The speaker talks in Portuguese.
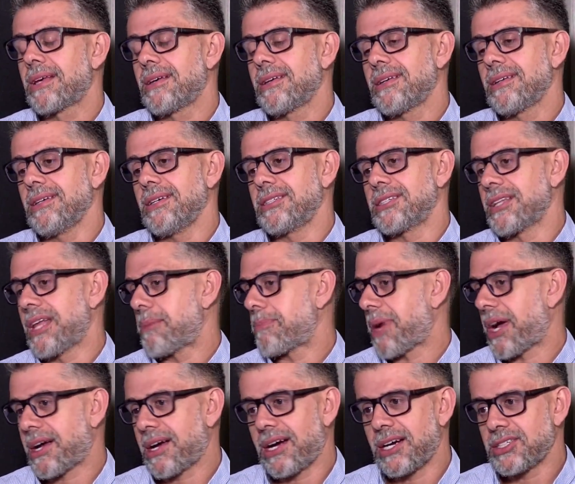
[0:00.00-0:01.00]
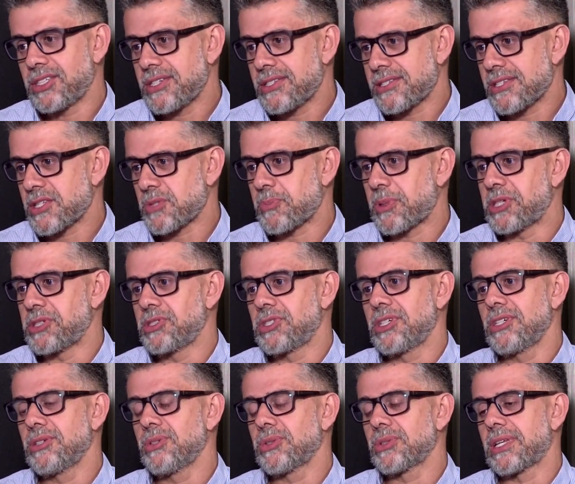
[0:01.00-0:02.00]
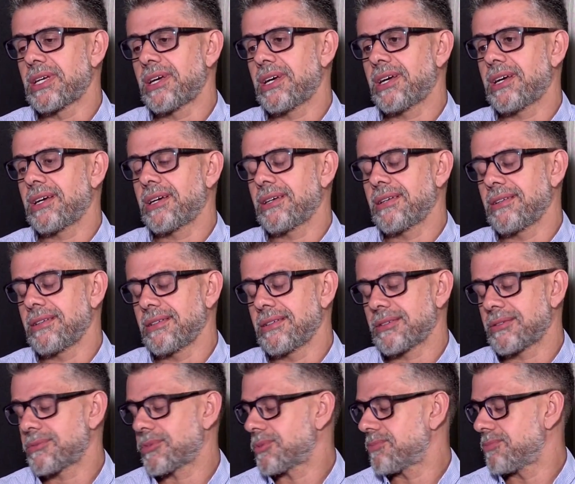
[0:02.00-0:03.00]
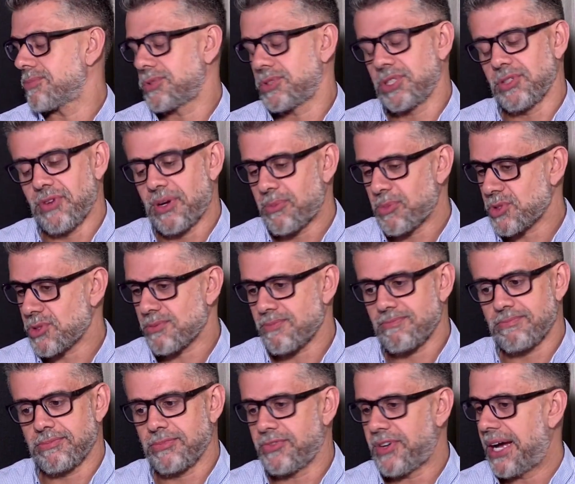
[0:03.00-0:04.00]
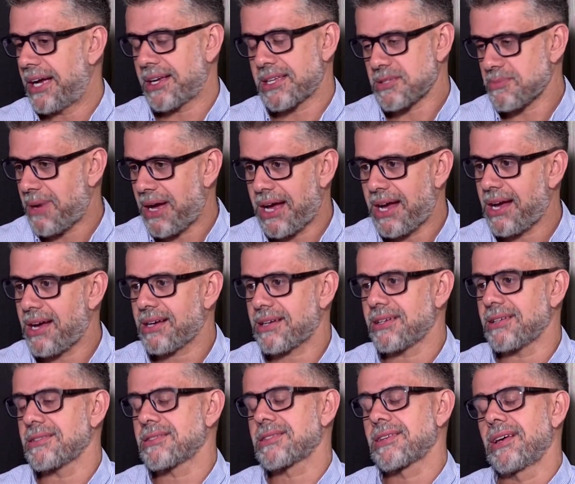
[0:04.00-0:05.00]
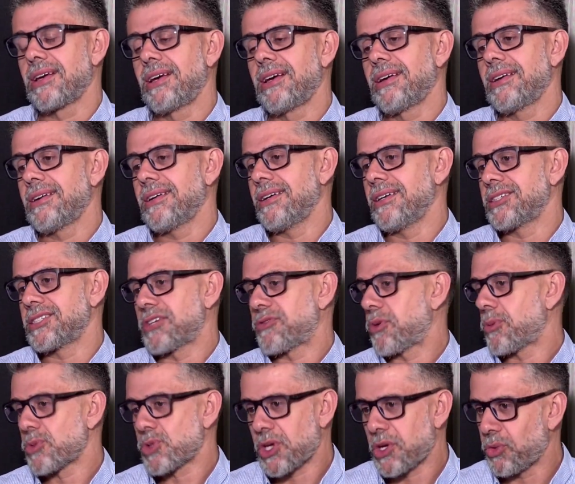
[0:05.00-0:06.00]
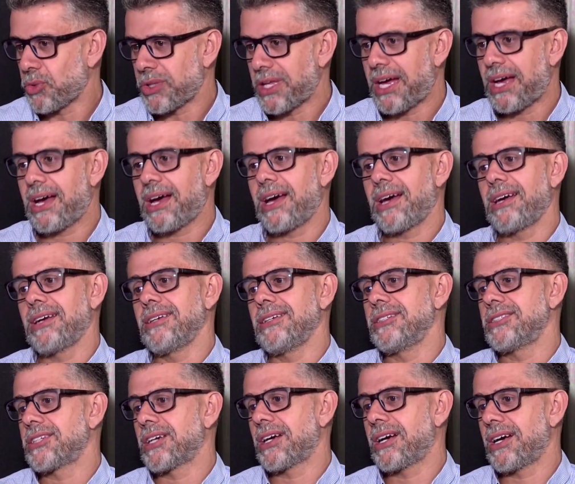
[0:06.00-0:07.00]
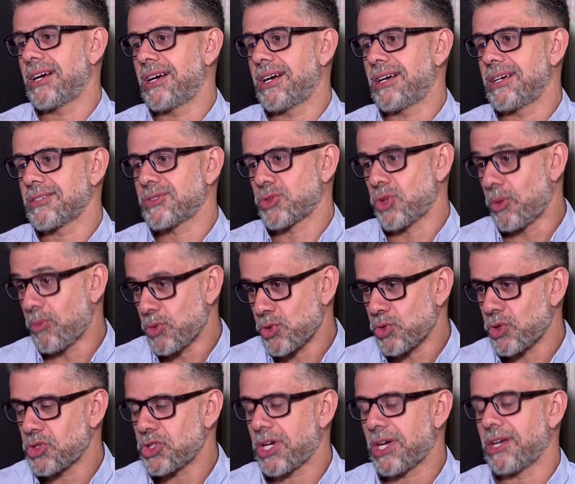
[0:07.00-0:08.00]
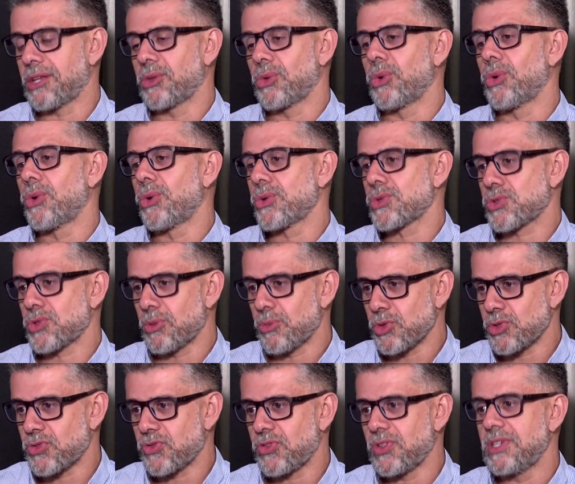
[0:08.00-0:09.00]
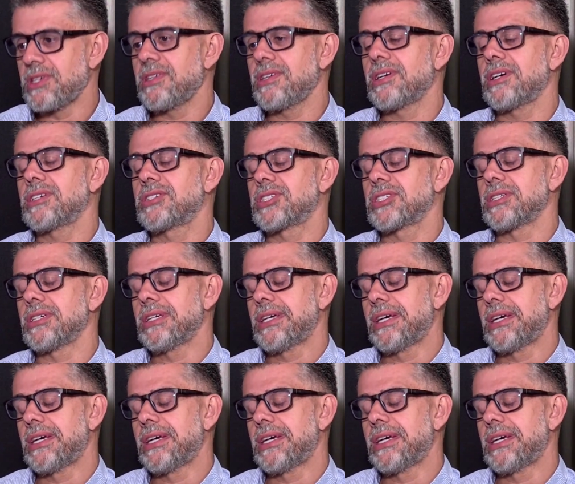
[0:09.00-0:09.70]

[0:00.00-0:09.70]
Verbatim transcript: E de lá para cá a gente se expandiu, né, tivemos várias marcas, é, já fomos Hyundai, já somos hoje Renault, somos Fiat,